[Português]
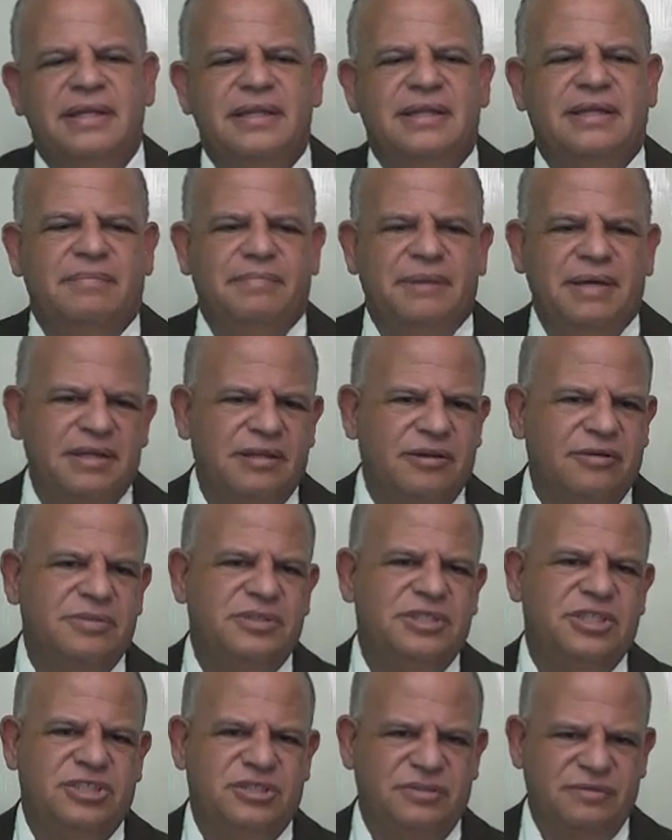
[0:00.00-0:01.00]
também tem o
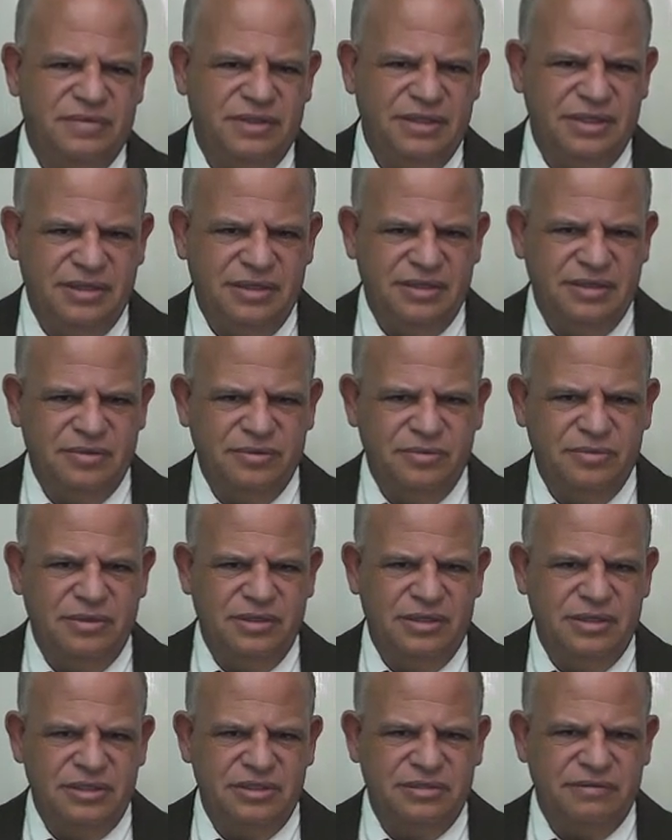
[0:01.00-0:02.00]
objetivo de
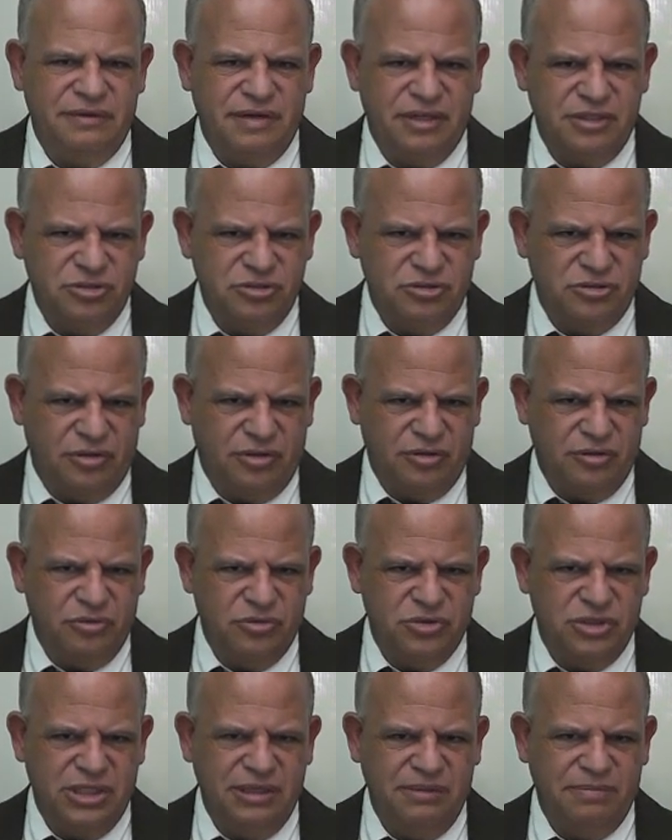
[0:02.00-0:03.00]
unir diversos
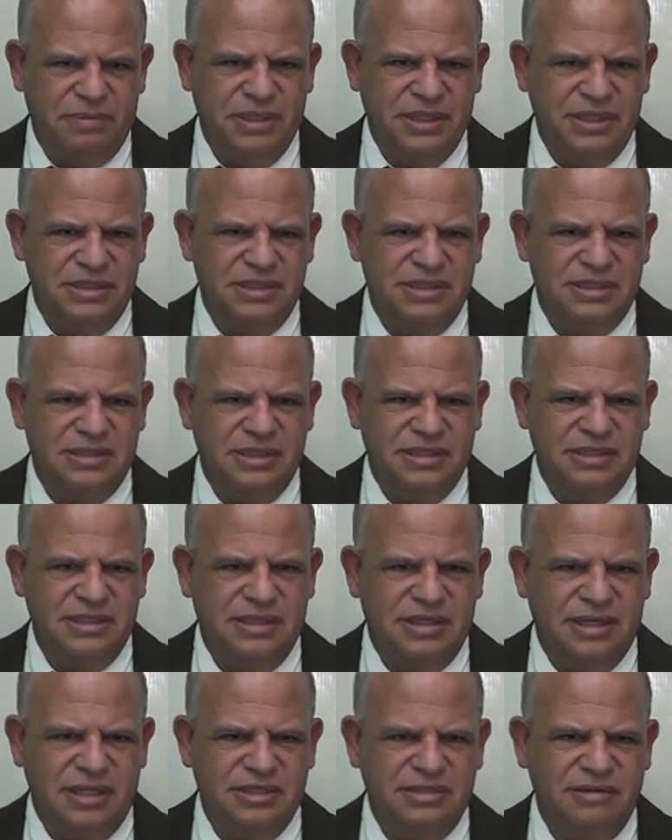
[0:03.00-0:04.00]
órgãos e empresas da
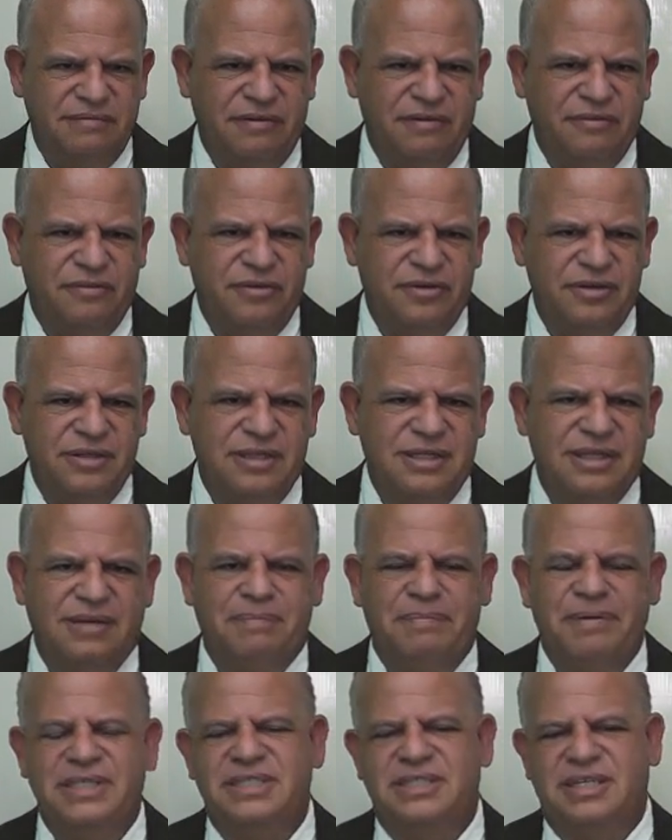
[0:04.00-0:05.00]
cidade em favor da
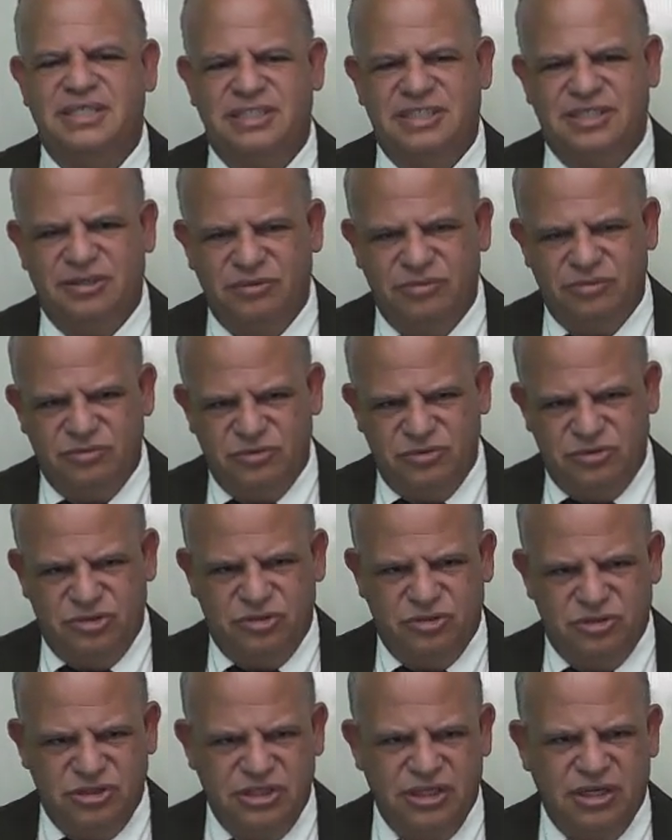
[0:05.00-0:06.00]
prestação
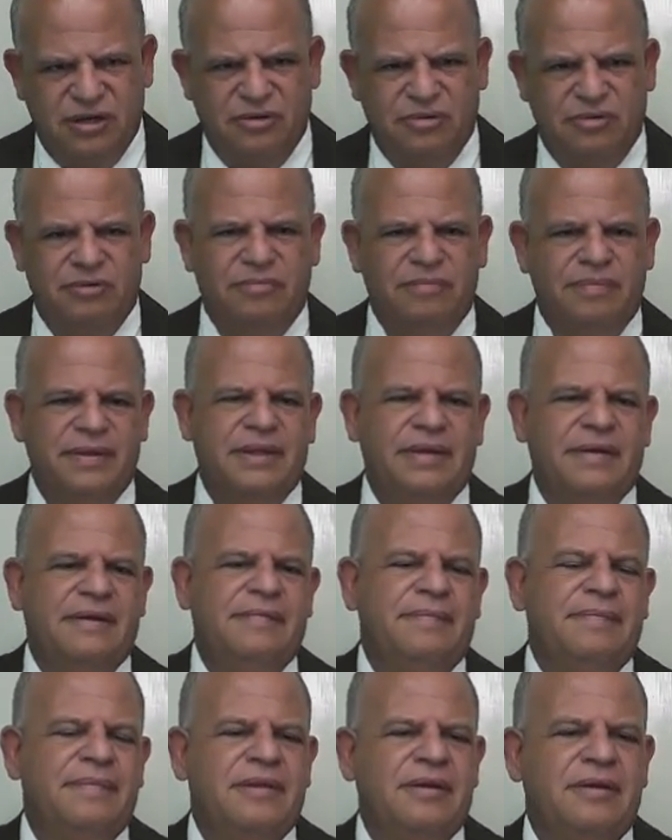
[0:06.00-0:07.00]
social.
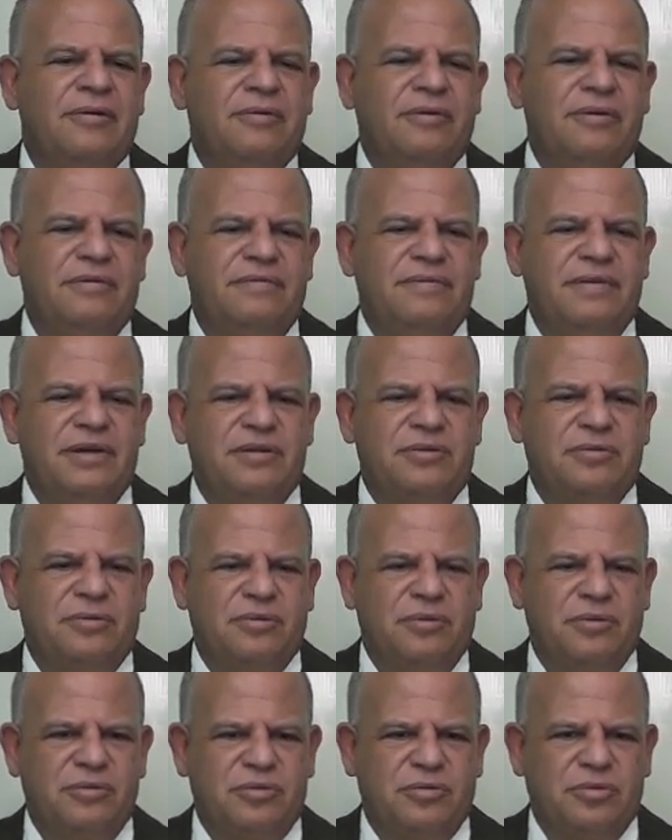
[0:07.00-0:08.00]
O evento
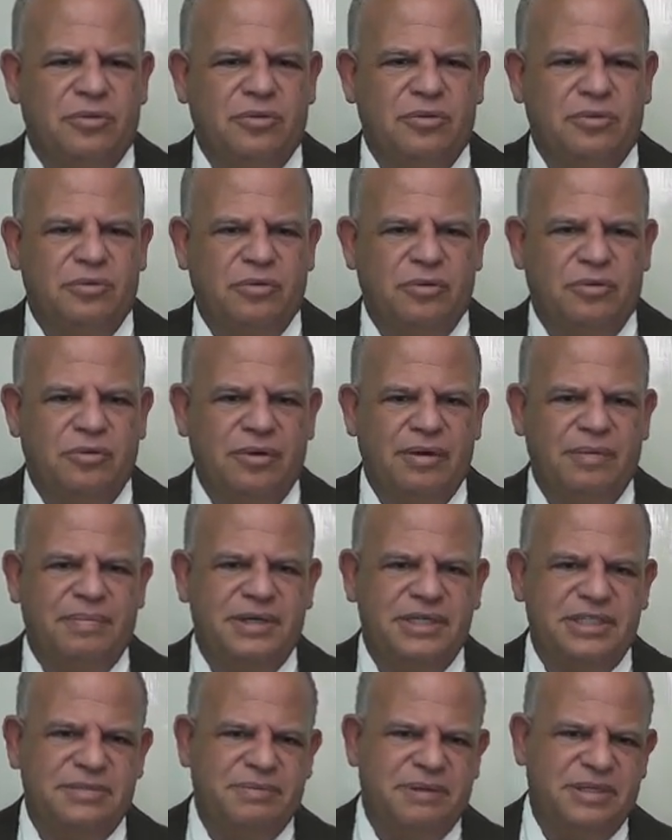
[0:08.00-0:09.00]
contou com a
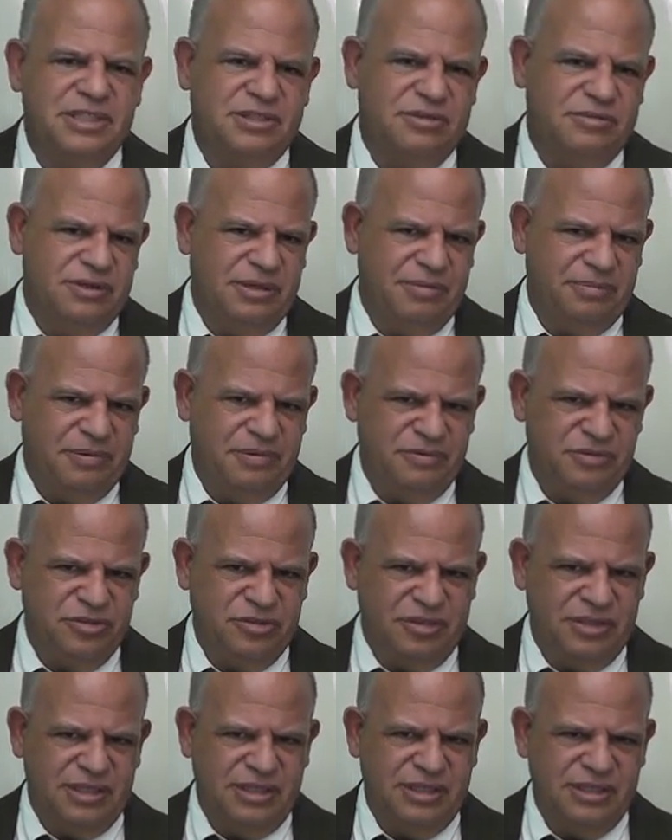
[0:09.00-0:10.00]
participação de
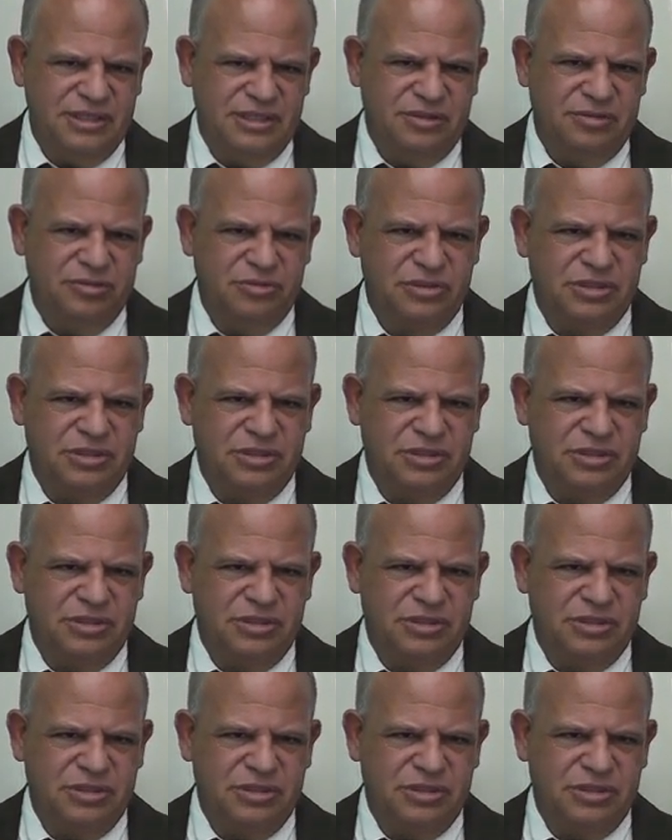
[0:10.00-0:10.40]
profissionais do